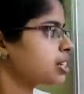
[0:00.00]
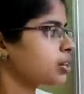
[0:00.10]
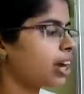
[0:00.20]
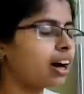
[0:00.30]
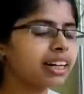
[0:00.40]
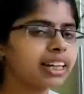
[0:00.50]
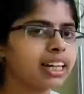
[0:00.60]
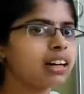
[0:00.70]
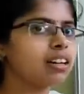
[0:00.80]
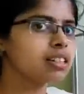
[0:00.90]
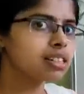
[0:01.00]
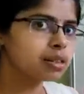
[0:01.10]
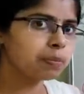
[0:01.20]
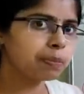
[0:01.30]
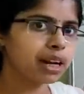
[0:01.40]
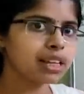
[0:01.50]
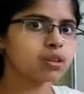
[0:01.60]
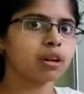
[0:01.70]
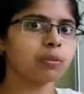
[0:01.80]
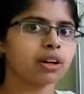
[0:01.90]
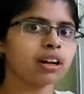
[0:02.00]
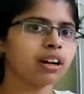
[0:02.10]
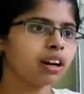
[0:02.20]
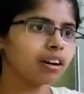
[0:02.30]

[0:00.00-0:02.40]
ஸோ யாருக்கெல்லாம் சிம்பிளாக போனால்